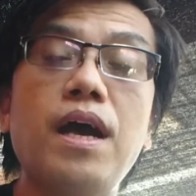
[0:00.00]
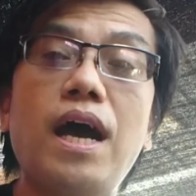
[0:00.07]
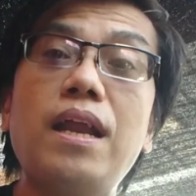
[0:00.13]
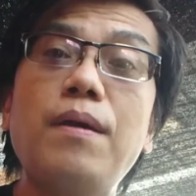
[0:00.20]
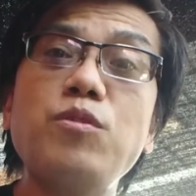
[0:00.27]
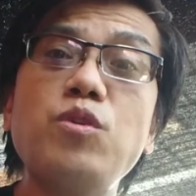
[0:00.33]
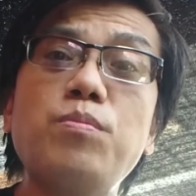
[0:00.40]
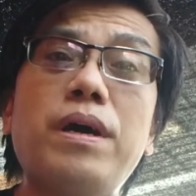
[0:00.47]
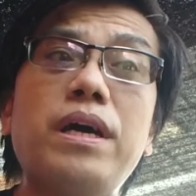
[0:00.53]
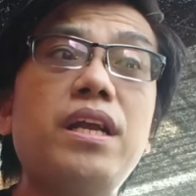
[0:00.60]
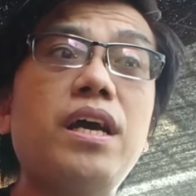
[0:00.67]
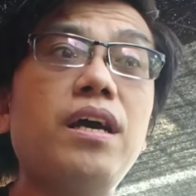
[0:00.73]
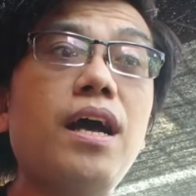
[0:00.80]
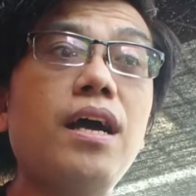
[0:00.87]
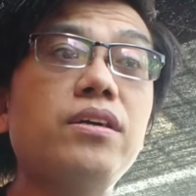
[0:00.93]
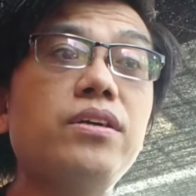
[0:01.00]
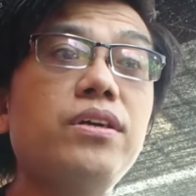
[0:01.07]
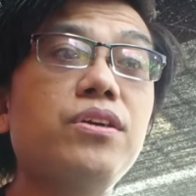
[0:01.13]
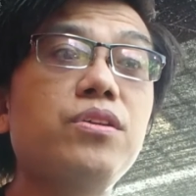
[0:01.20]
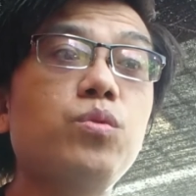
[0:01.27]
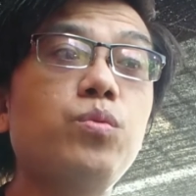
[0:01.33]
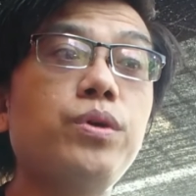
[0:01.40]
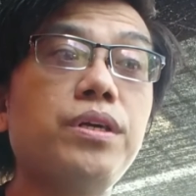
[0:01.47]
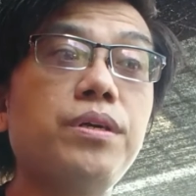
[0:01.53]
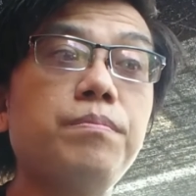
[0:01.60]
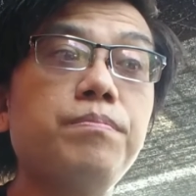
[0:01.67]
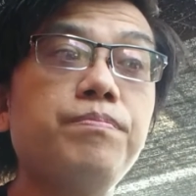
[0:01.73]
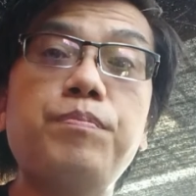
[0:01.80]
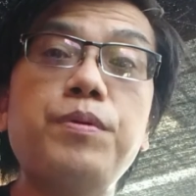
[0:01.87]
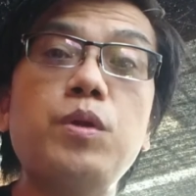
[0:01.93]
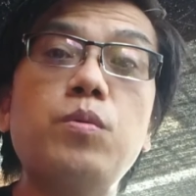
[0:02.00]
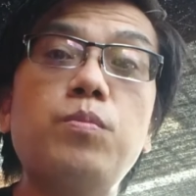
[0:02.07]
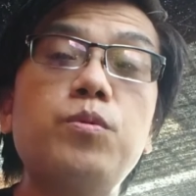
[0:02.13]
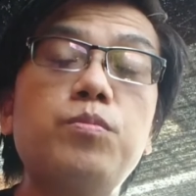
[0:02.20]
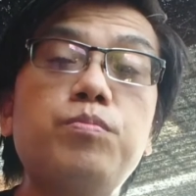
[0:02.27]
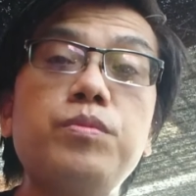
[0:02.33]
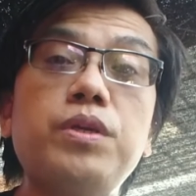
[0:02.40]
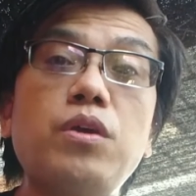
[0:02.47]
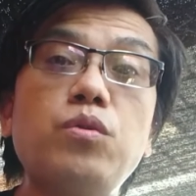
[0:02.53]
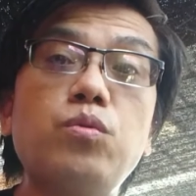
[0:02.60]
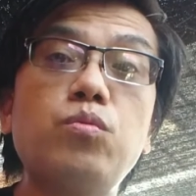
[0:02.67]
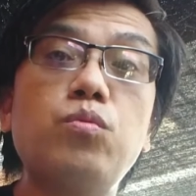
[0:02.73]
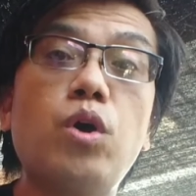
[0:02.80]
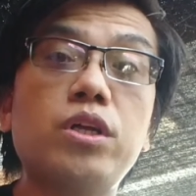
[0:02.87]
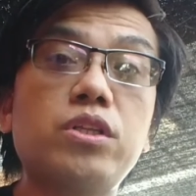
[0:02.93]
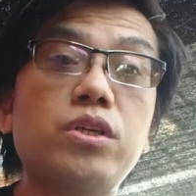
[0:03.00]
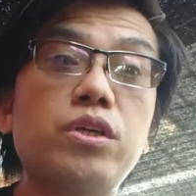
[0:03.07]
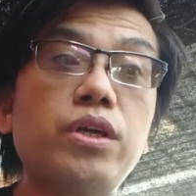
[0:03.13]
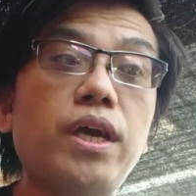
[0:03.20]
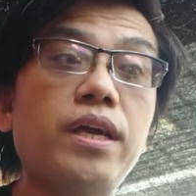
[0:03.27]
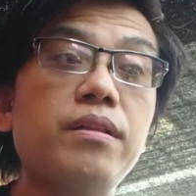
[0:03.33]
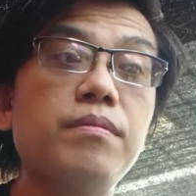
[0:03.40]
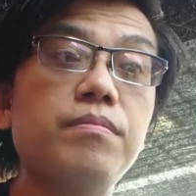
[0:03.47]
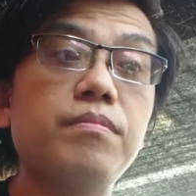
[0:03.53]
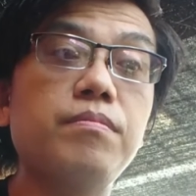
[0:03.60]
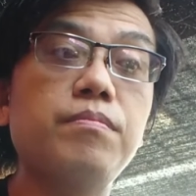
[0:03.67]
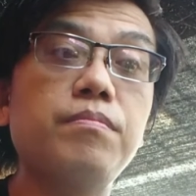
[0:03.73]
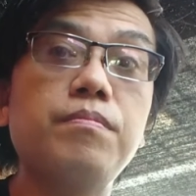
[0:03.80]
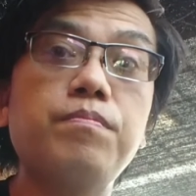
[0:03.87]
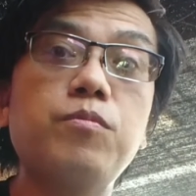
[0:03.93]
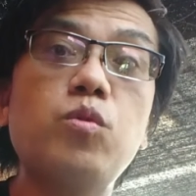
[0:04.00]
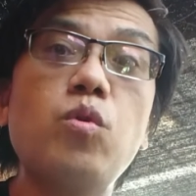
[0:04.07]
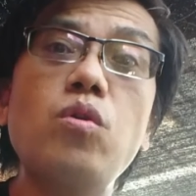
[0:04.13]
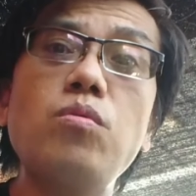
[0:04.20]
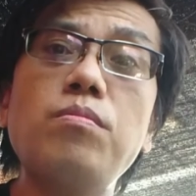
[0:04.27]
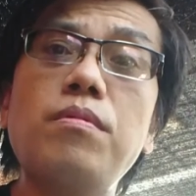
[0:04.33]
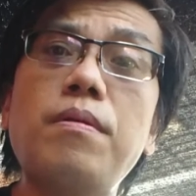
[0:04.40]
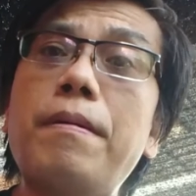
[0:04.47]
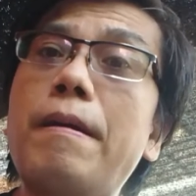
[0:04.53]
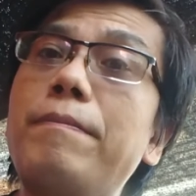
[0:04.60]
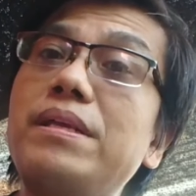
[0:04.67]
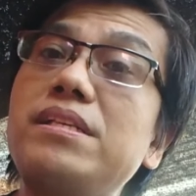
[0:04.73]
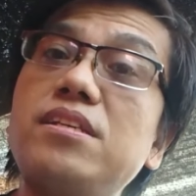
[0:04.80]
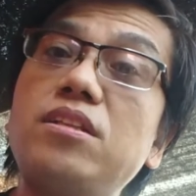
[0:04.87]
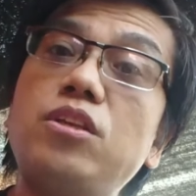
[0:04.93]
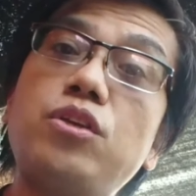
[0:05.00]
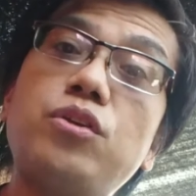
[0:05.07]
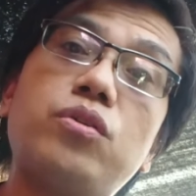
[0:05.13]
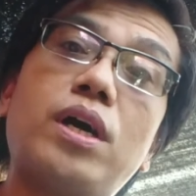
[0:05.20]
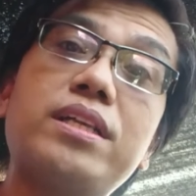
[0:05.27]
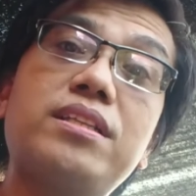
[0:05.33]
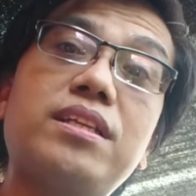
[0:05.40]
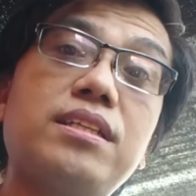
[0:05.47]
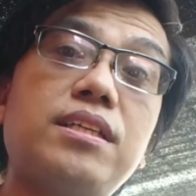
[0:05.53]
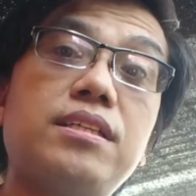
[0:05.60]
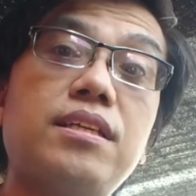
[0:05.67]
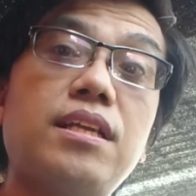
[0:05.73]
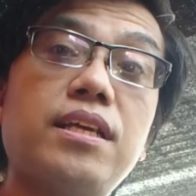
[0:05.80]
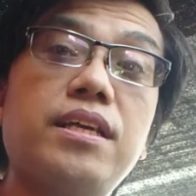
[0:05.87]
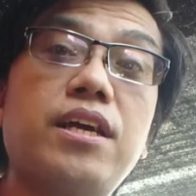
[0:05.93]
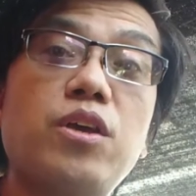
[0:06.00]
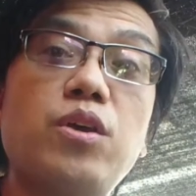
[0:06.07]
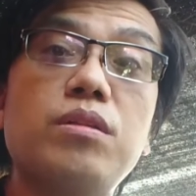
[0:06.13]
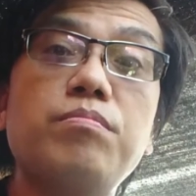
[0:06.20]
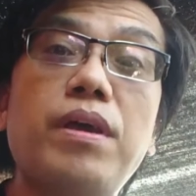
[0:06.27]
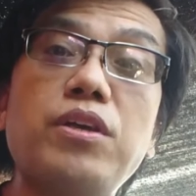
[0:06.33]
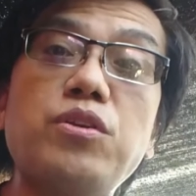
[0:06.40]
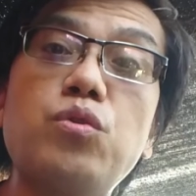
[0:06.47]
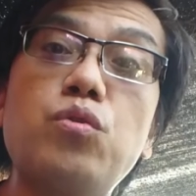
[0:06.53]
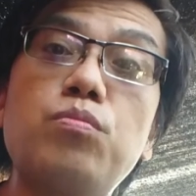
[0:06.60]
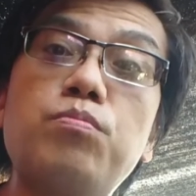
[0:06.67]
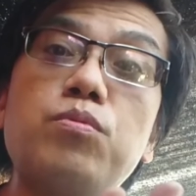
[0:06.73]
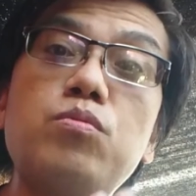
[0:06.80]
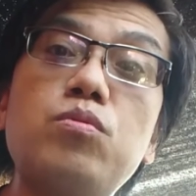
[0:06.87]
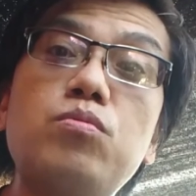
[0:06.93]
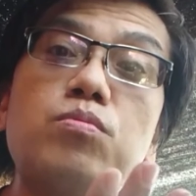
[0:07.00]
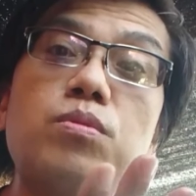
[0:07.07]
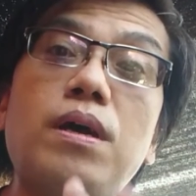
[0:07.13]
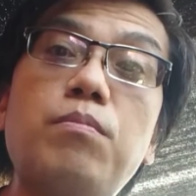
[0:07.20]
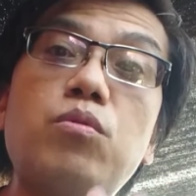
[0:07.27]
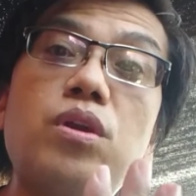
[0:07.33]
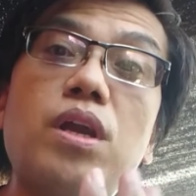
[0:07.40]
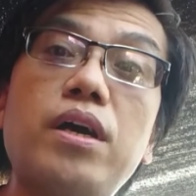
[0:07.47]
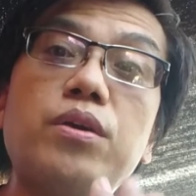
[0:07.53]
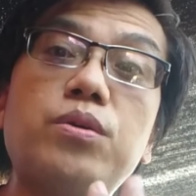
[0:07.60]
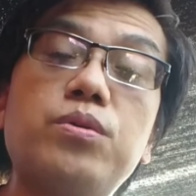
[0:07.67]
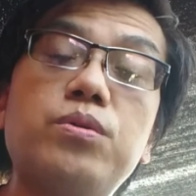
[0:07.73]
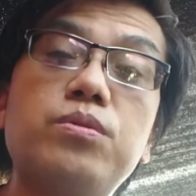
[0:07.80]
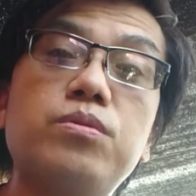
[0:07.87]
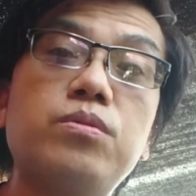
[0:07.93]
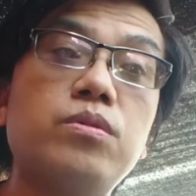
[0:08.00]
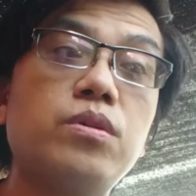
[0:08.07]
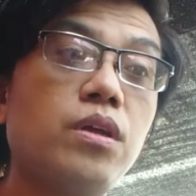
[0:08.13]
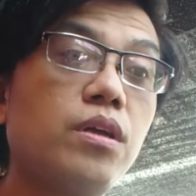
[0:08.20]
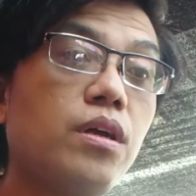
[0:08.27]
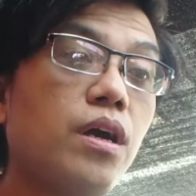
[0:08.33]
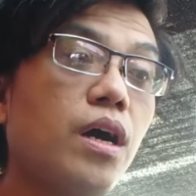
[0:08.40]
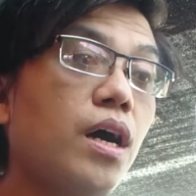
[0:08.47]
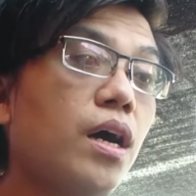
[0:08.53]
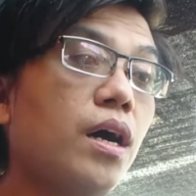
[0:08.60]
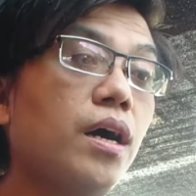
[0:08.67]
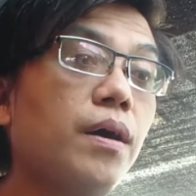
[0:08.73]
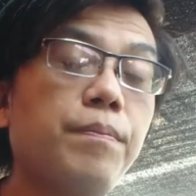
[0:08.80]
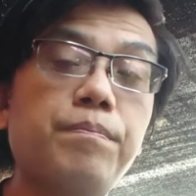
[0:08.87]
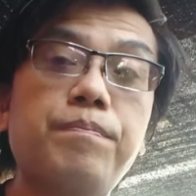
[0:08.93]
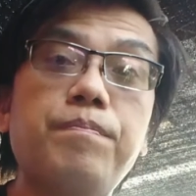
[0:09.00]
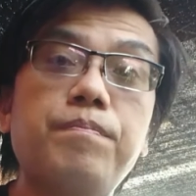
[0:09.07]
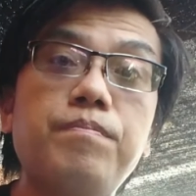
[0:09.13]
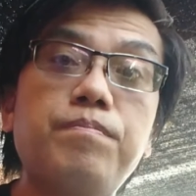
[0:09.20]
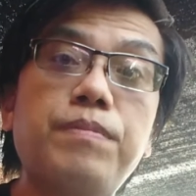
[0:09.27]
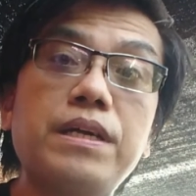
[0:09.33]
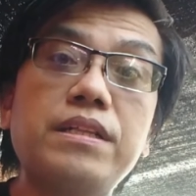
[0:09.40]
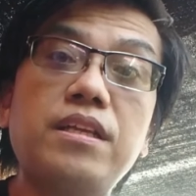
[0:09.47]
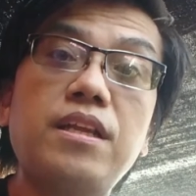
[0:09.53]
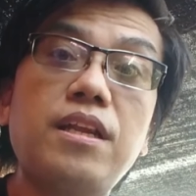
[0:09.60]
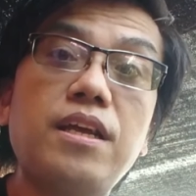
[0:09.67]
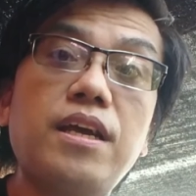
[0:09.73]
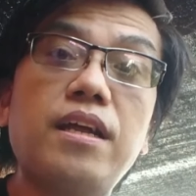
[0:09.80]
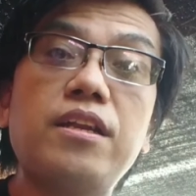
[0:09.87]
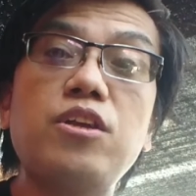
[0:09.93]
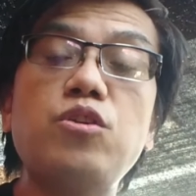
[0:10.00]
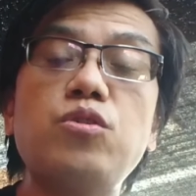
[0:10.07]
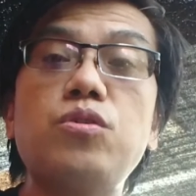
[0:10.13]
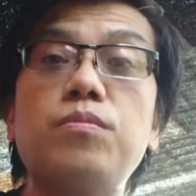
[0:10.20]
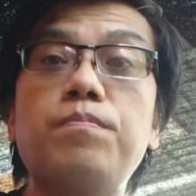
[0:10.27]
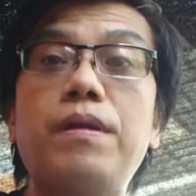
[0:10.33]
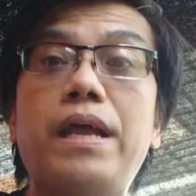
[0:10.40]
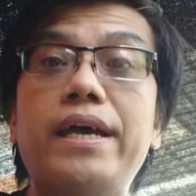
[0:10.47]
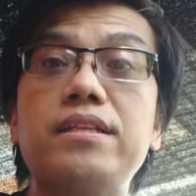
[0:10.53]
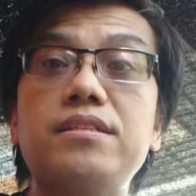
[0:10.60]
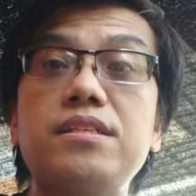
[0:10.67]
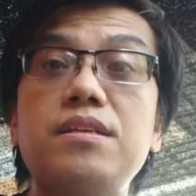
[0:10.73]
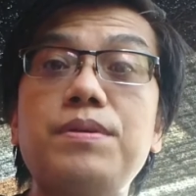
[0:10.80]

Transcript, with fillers: Alam nyo ba na ang earthworm, pinupoop niya yung water and kung napapansin ninyo at nagdidilig kayo at medyo bumubula-bula yung uh, ah, pag diniligan ninyo yung plants,